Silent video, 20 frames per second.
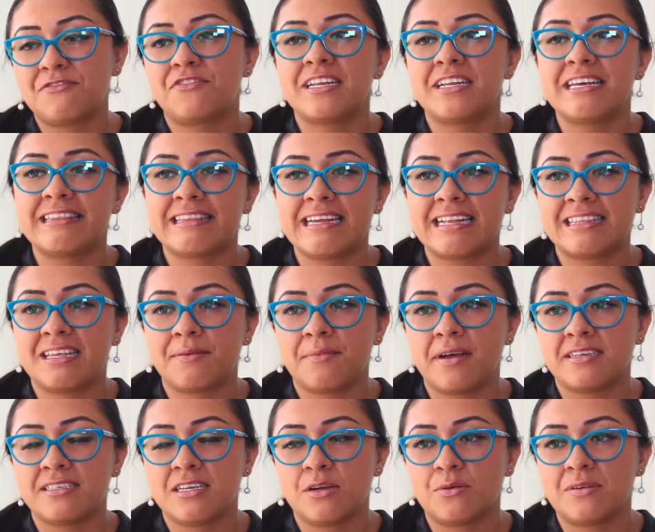frente al
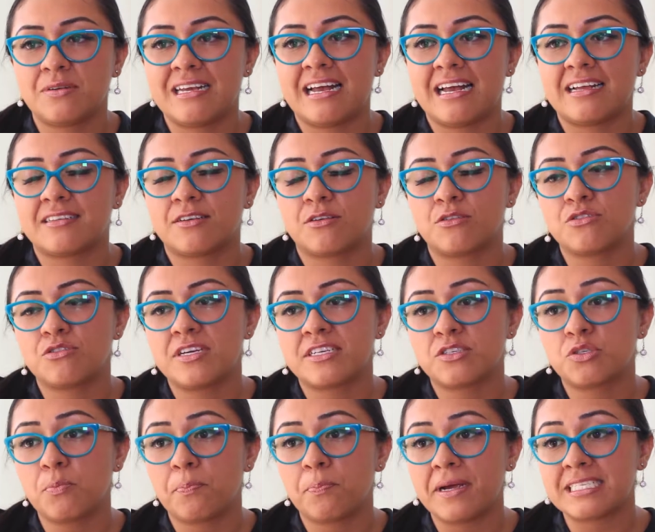tema de seguridad,
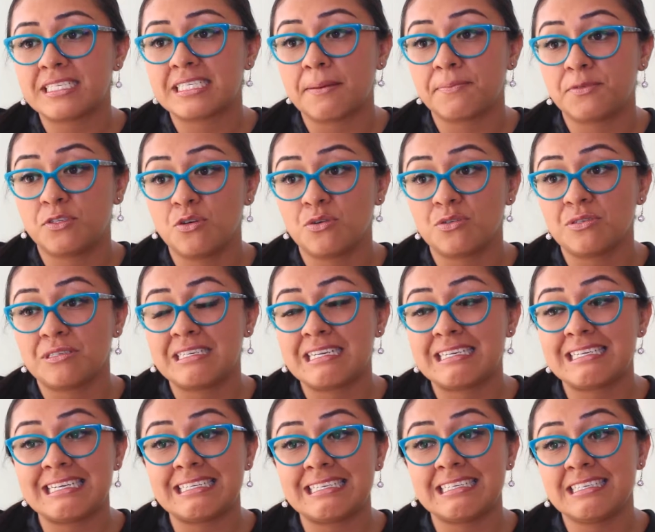conocer su percepción, si
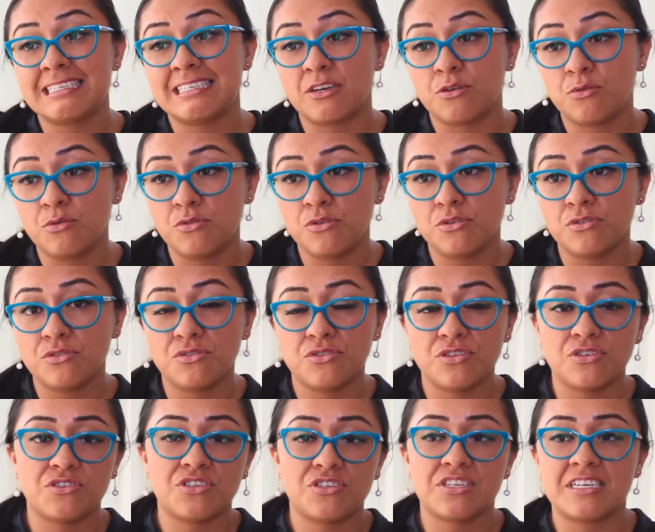se sienten seguros,
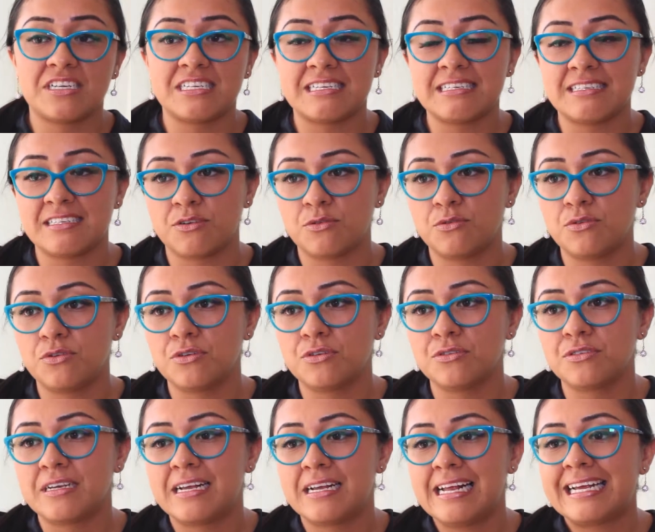si no se sienten
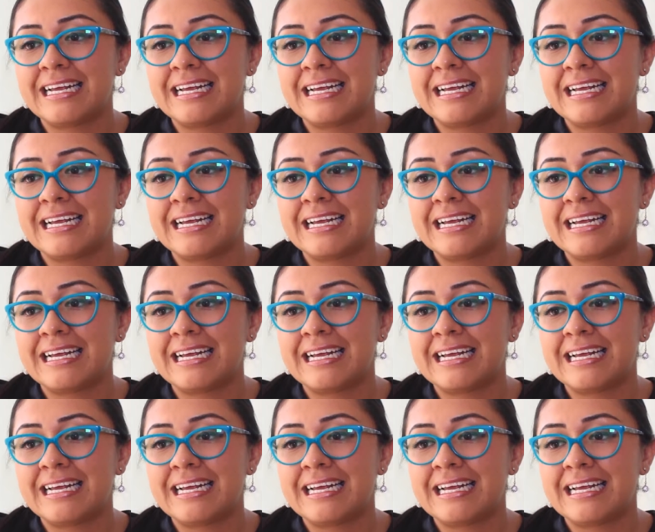seguros,